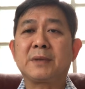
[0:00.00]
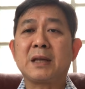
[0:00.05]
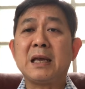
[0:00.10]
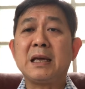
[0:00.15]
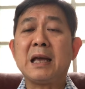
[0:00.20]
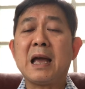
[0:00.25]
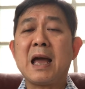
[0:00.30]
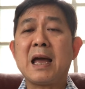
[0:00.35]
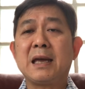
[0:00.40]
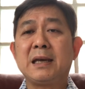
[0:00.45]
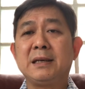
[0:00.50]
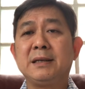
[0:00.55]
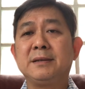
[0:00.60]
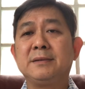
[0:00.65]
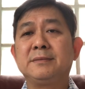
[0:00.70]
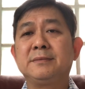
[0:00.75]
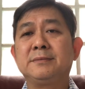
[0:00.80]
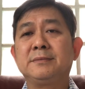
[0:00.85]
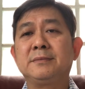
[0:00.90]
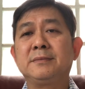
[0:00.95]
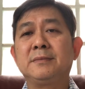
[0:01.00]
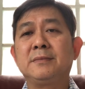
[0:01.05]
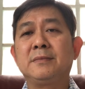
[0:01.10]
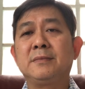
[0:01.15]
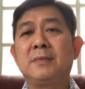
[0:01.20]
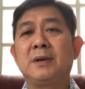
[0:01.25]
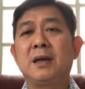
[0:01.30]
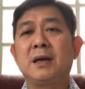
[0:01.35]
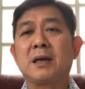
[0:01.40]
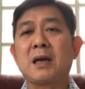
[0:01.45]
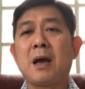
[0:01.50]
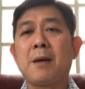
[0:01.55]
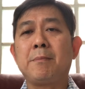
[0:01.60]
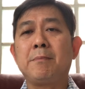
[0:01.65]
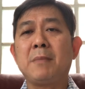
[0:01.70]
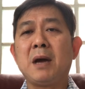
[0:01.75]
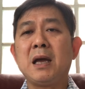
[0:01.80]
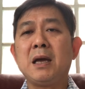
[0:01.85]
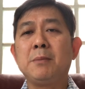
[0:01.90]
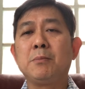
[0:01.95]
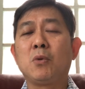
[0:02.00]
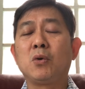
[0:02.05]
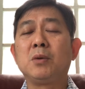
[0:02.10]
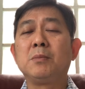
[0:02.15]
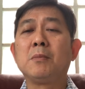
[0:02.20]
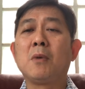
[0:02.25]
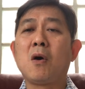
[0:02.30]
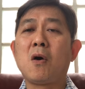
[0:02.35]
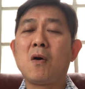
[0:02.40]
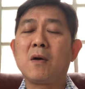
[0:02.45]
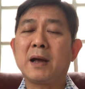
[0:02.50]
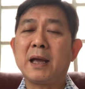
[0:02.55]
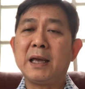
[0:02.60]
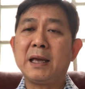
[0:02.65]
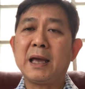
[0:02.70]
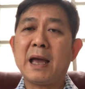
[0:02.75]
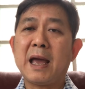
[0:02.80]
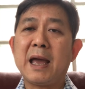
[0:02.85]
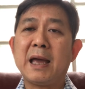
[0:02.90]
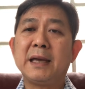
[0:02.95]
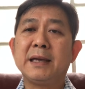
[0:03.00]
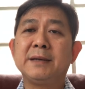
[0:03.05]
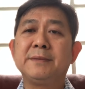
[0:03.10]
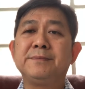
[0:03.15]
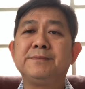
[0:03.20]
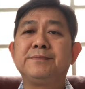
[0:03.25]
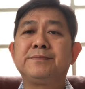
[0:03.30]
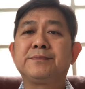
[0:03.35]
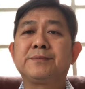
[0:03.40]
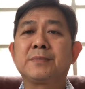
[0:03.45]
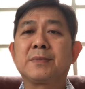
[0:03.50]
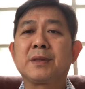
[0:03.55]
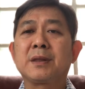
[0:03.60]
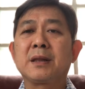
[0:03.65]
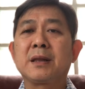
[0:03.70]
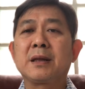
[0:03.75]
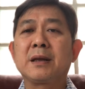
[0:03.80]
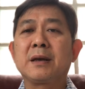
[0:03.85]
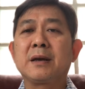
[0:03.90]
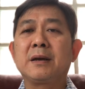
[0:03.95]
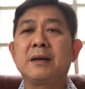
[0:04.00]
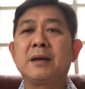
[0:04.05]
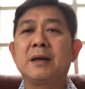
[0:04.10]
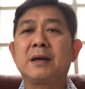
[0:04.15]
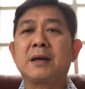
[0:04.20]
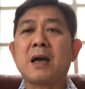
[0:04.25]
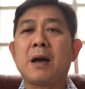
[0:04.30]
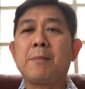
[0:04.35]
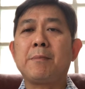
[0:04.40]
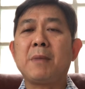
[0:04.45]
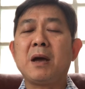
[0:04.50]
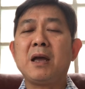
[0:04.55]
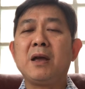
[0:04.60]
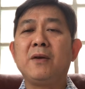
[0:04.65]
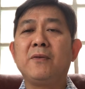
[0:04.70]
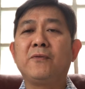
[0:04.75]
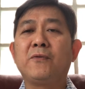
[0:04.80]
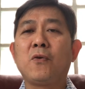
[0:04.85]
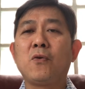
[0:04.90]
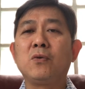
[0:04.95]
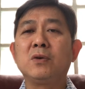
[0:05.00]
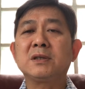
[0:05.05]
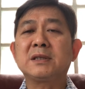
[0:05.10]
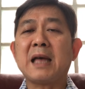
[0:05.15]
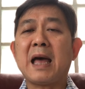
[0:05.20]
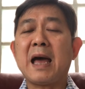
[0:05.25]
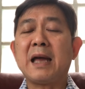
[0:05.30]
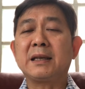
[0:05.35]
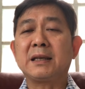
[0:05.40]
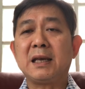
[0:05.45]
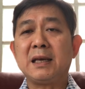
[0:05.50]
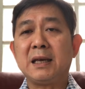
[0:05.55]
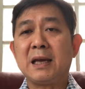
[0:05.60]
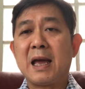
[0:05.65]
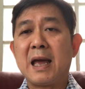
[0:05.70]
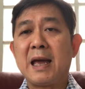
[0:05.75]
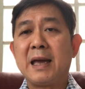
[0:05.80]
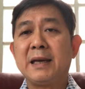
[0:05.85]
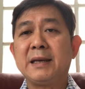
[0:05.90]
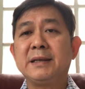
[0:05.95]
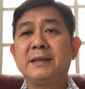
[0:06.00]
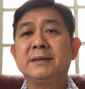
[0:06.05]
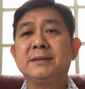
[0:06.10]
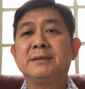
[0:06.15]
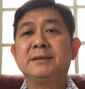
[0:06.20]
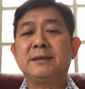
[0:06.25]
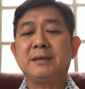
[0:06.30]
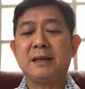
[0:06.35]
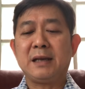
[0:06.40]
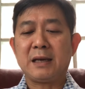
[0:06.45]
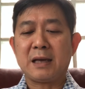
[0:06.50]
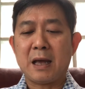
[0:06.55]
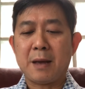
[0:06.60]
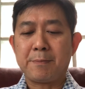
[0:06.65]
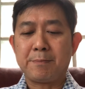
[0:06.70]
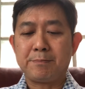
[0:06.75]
ง่ายนะครับไม่หม่นหมองง่ายๆนะครับไม่ฟุ้งซ่านง่ายๆนะครับ